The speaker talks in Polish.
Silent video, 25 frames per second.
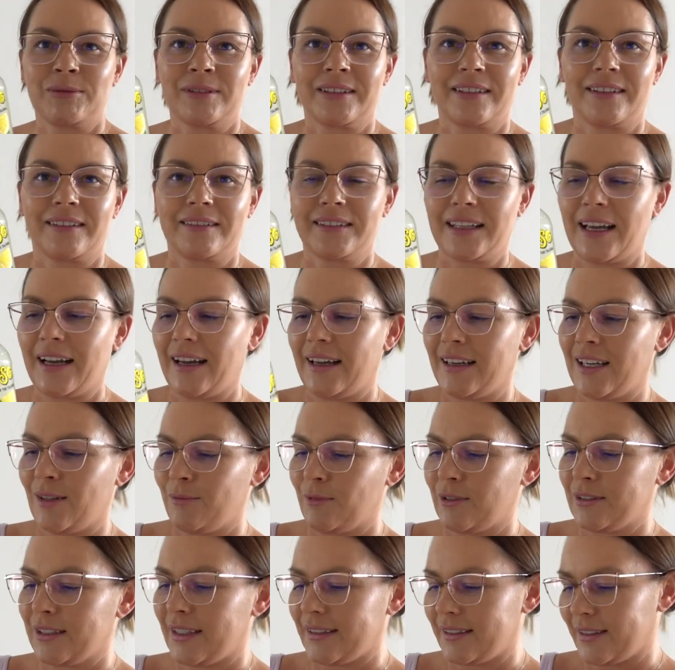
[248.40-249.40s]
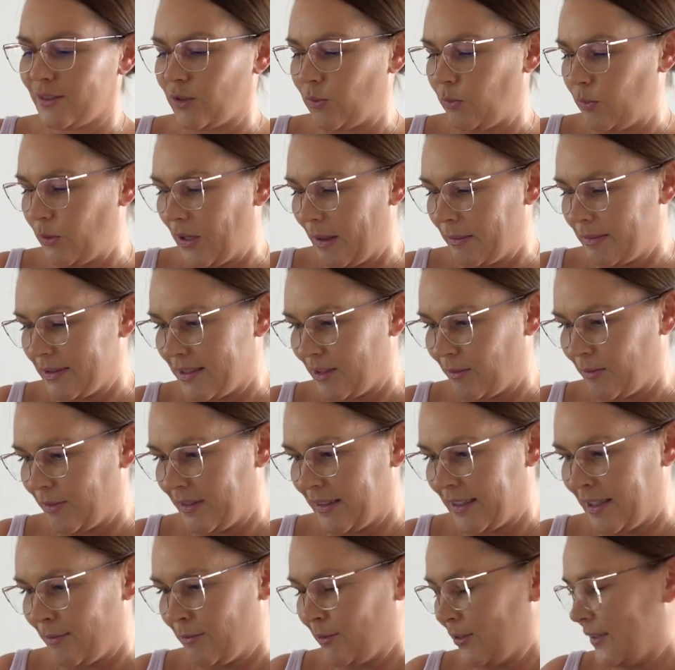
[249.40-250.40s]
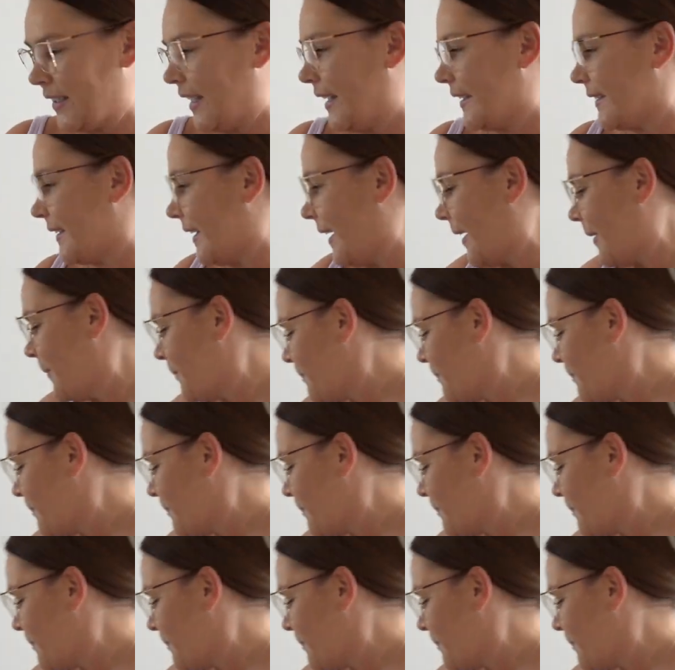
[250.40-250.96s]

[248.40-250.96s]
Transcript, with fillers: mi na, na lemoniadę, kupiłam sobie lemoniadę